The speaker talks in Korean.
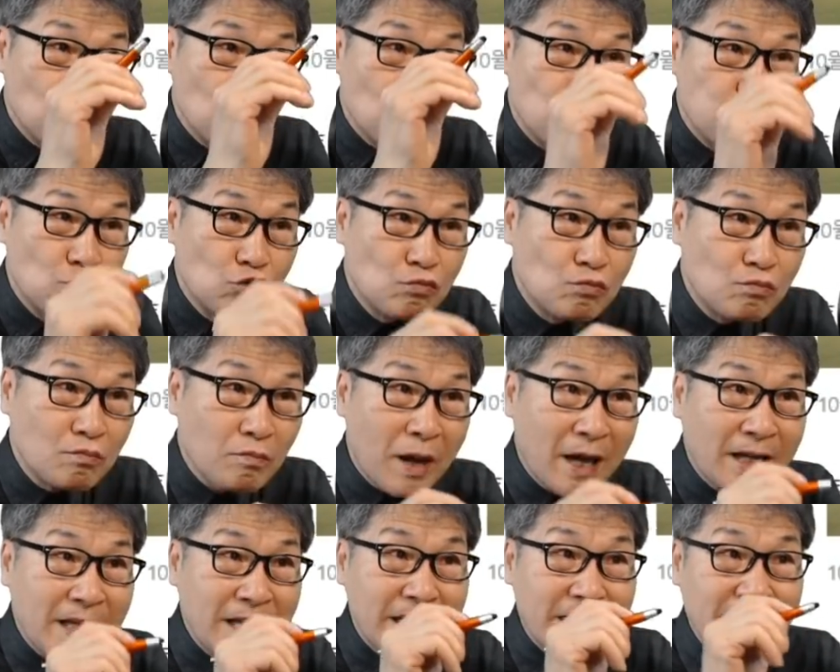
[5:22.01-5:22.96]

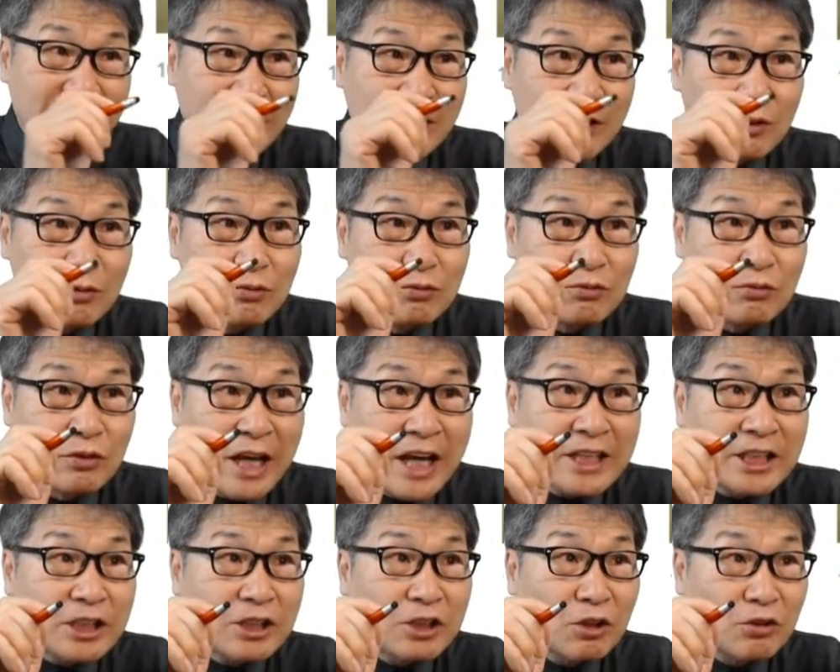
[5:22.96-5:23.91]
중반 이후에
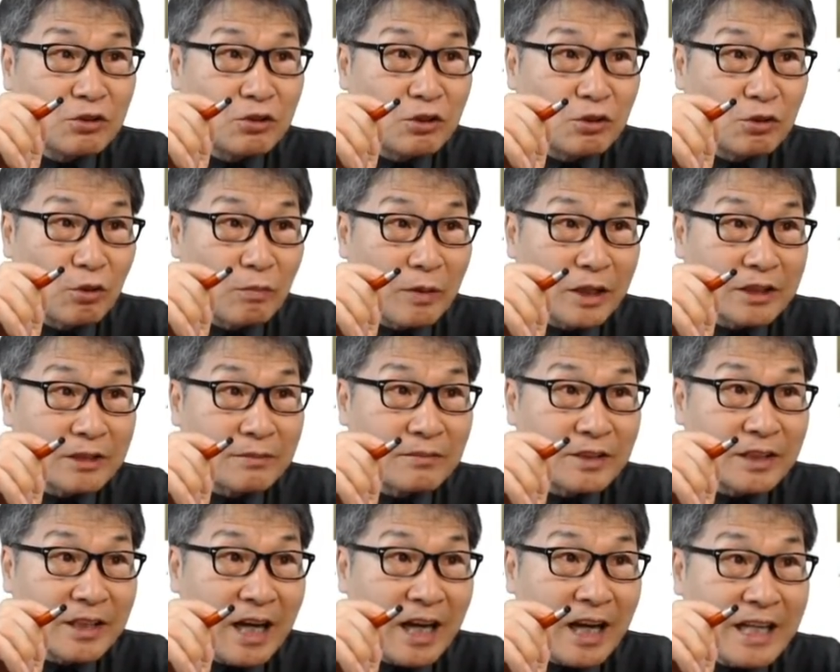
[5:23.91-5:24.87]
시청률이
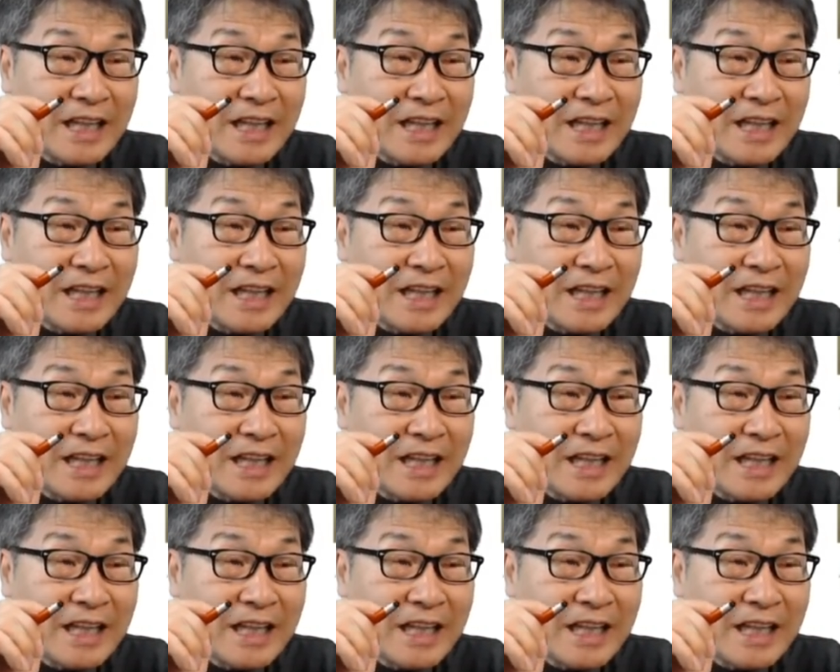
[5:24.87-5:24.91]
높아집니다.